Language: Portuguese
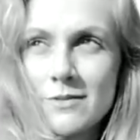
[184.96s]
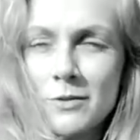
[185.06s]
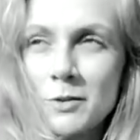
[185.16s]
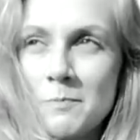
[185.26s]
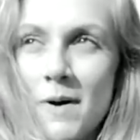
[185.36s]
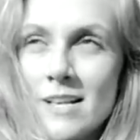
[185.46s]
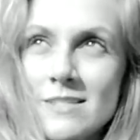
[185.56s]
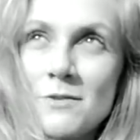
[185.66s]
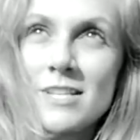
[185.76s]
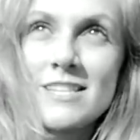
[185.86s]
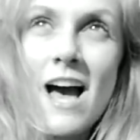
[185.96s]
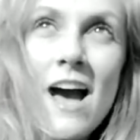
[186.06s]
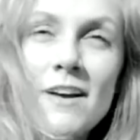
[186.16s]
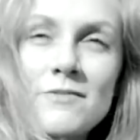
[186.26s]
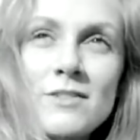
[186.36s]
quando passam as
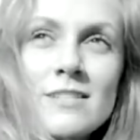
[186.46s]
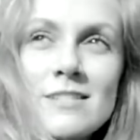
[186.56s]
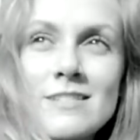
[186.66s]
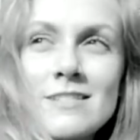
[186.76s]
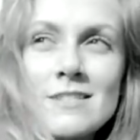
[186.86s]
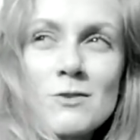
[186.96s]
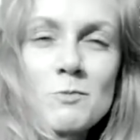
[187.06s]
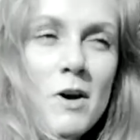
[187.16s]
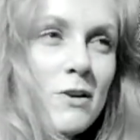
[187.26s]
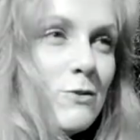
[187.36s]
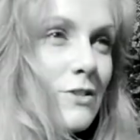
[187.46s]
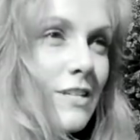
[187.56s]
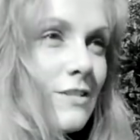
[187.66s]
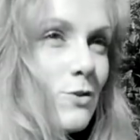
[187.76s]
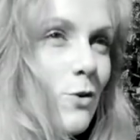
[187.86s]
aves e os barulhos
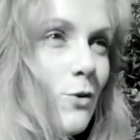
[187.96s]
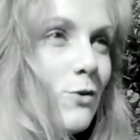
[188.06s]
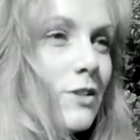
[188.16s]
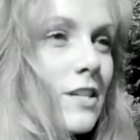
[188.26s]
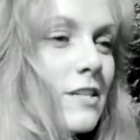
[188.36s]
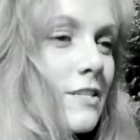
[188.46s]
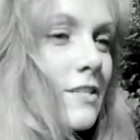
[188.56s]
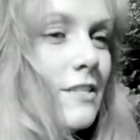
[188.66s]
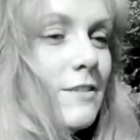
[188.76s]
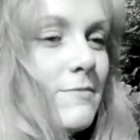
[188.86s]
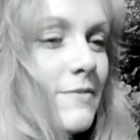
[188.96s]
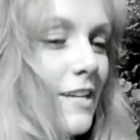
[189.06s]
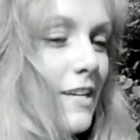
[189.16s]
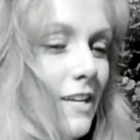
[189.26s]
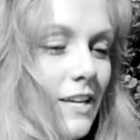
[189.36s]
das ondas
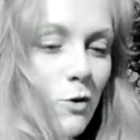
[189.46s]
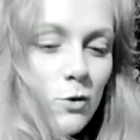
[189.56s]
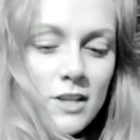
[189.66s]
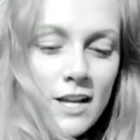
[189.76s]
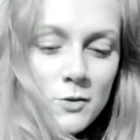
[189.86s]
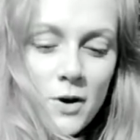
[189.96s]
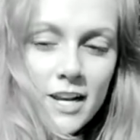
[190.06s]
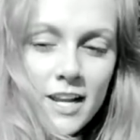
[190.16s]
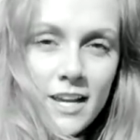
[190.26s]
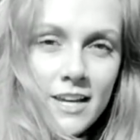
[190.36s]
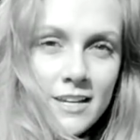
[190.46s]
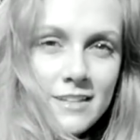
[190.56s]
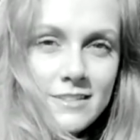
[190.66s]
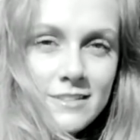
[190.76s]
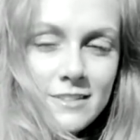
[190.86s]
e em contato com a
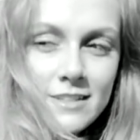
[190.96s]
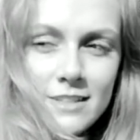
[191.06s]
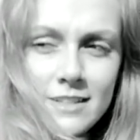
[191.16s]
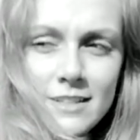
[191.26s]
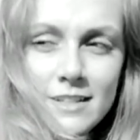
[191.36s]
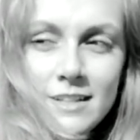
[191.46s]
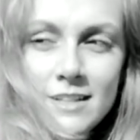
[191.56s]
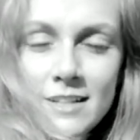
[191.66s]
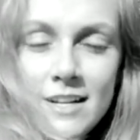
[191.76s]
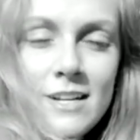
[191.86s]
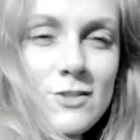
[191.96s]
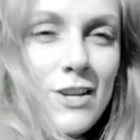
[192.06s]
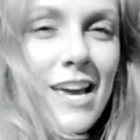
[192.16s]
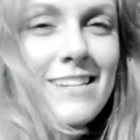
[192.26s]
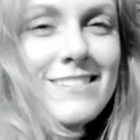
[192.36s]
areia. Acho
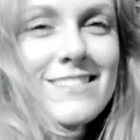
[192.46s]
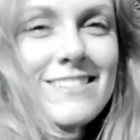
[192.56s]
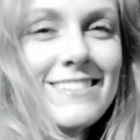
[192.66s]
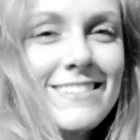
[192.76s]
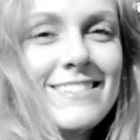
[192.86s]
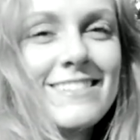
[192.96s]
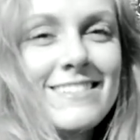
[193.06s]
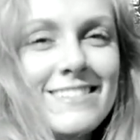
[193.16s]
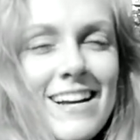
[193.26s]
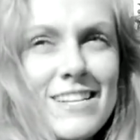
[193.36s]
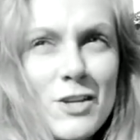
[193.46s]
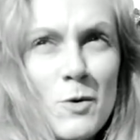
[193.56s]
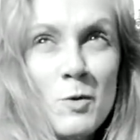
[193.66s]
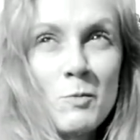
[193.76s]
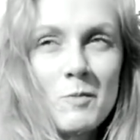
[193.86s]
que é isso. Acho é que é
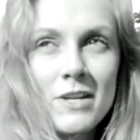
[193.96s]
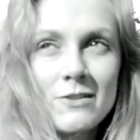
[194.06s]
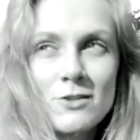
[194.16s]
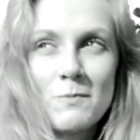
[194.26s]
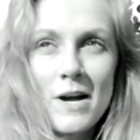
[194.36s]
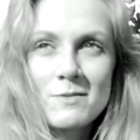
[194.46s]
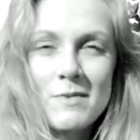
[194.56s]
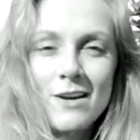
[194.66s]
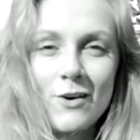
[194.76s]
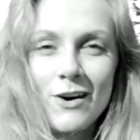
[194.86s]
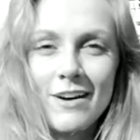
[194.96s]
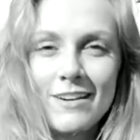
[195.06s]
o meu momento de paz maior.